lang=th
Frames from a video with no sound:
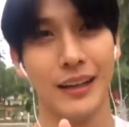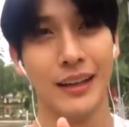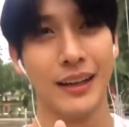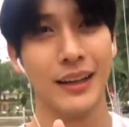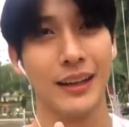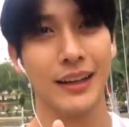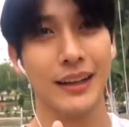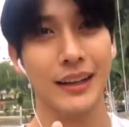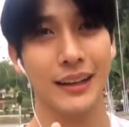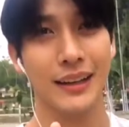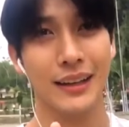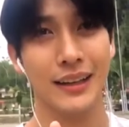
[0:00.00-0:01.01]
้นอ่ากับ
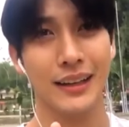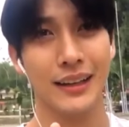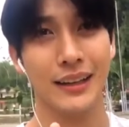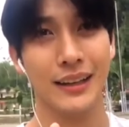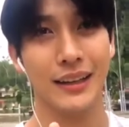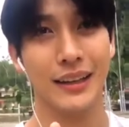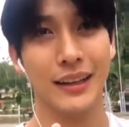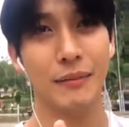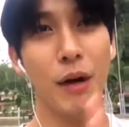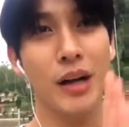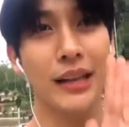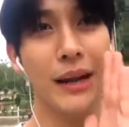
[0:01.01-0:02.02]
อีกเรื่องหนึ่งนะคะ
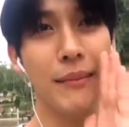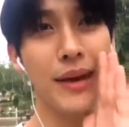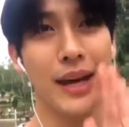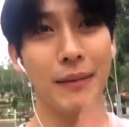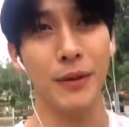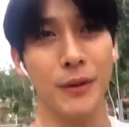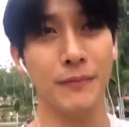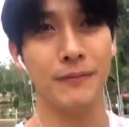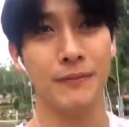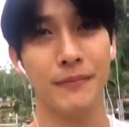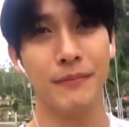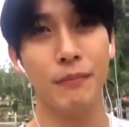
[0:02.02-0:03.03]
บอสแอนมีครับผม
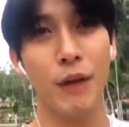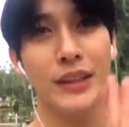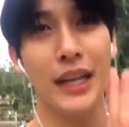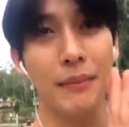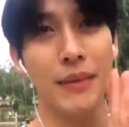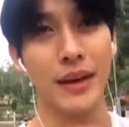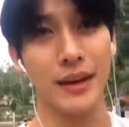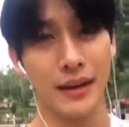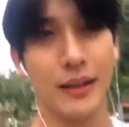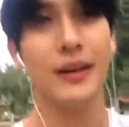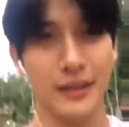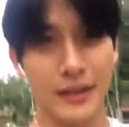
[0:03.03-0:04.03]
บอสแอนมีขอบคุ
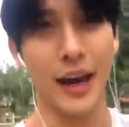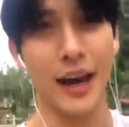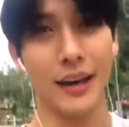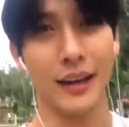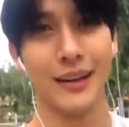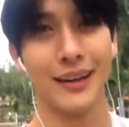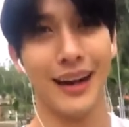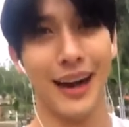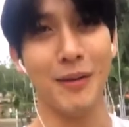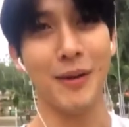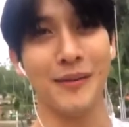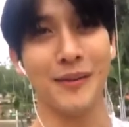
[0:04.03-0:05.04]
ณพุทธใช่ครับ ครับ